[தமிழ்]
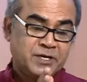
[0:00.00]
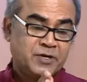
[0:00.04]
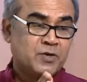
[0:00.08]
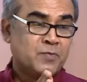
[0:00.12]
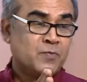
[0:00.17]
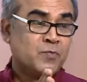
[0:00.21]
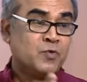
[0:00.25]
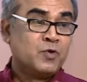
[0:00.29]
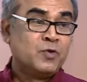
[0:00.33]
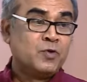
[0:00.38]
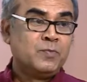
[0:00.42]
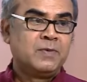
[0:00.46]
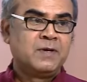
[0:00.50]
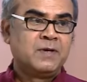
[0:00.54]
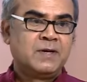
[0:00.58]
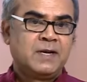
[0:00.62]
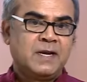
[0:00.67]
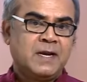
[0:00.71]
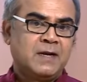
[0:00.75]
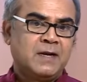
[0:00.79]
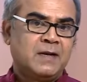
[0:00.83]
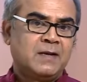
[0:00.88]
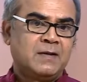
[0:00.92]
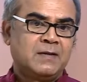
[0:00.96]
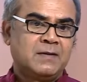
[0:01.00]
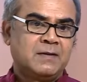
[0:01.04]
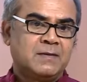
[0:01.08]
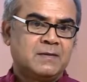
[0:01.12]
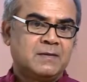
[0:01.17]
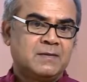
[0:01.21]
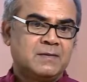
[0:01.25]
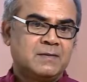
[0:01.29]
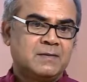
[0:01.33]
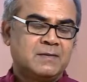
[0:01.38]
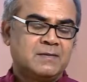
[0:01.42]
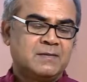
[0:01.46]
இது மட்டும் நிறைய
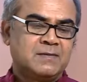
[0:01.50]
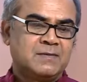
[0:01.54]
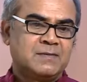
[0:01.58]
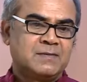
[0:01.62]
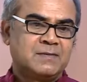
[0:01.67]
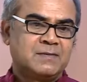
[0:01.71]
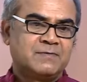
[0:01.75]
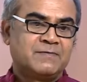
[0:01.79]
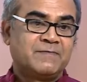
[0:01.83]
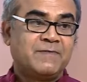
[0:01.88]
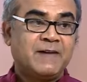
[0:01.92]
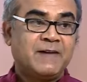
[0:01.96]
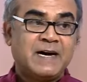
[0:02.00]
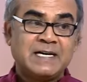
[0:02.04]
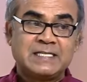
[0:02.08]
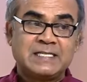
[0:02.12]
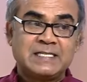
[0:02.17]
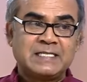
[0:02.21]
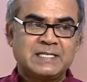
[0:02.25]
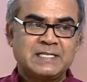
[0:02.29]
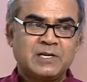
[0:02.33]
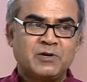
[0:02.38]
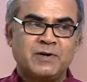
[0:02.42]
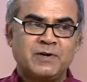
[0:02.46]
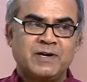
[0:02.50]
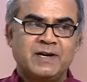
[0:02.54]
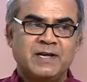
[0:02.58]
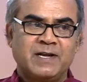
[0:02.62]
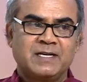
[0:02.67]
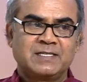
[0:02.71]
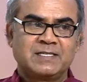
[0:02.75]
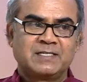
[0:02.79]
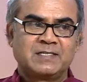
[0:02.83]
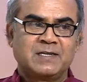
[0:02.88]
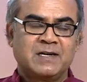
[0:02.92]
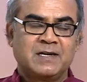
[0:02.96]
தமிழ் வர சின்ன சின்ன
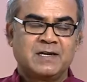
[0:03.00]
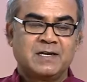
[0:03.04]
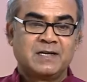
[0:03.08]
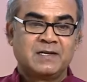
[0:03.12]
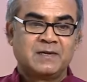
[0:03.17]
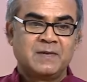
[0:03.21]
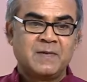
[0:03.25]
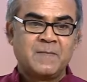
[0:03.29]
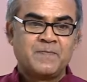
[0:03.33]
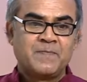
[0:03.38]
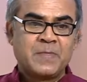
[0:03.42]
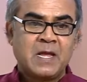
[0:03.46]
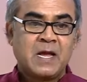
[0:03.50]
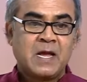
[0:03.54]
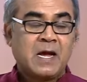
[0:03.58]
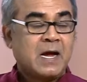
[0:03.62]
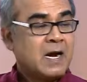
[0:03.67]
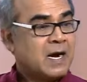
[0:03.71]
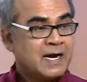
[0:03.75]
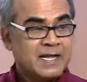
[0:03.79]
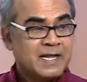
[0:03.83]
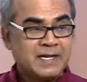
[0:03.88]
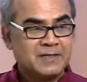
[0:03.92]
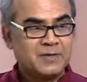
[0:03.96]
கேரக்டர்ஸ்க்கு தலைவாசல் விஜய் டப்பிங்